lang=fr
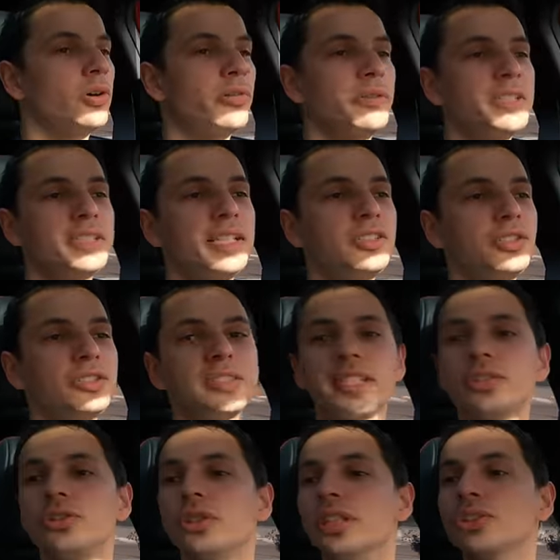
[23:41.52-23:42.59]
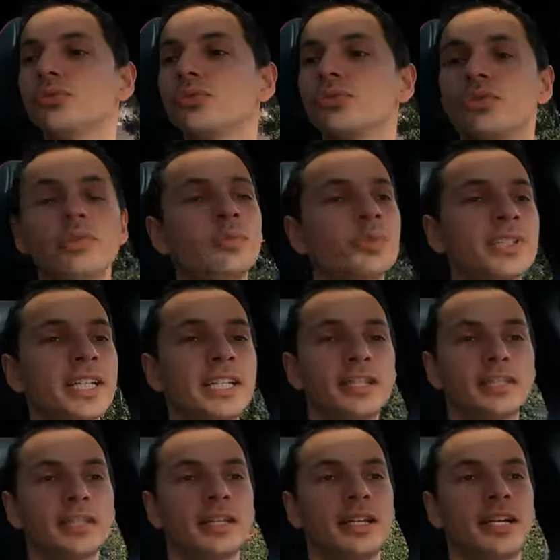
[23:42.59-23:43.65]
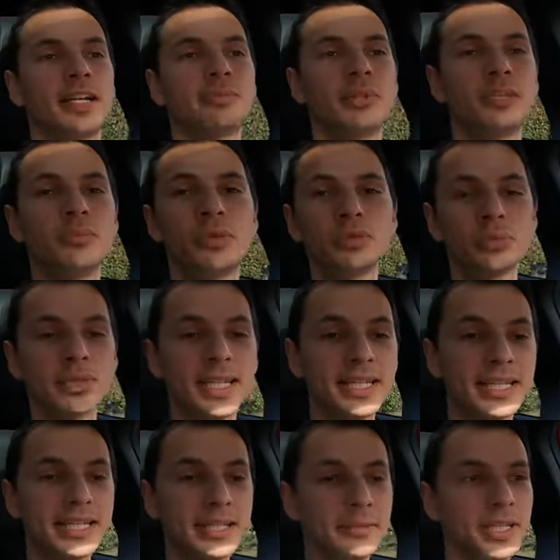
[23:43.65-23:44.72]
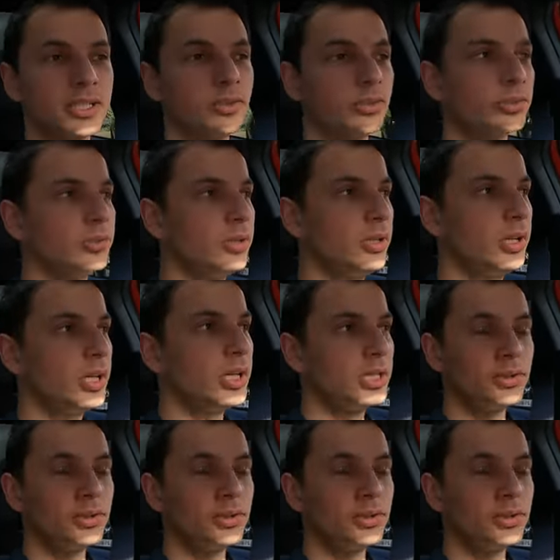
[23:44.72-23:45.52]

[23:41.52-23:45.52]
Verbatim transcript: On va essayer de se stationner. Donc je vais vous montrer hein, rapidement donc avec les caméras de recul.